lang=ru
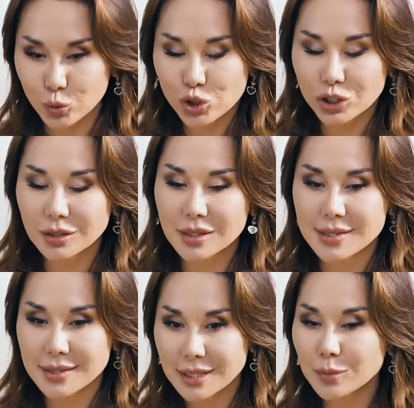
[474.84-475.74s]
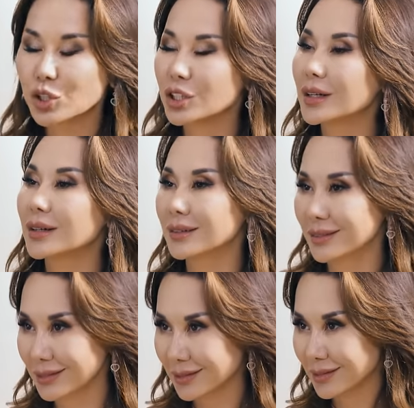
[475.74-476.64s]
обучилась и пошла
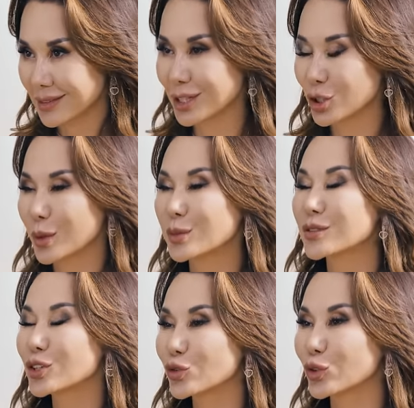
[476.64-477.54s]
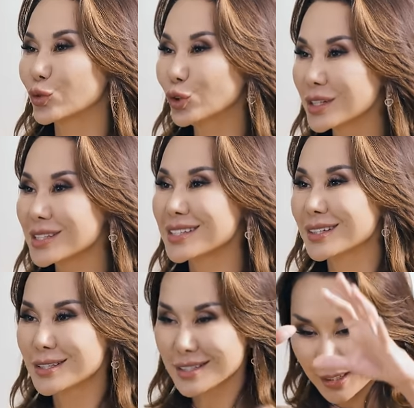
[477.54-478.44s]
скажем, обесцвечивать волосы, делать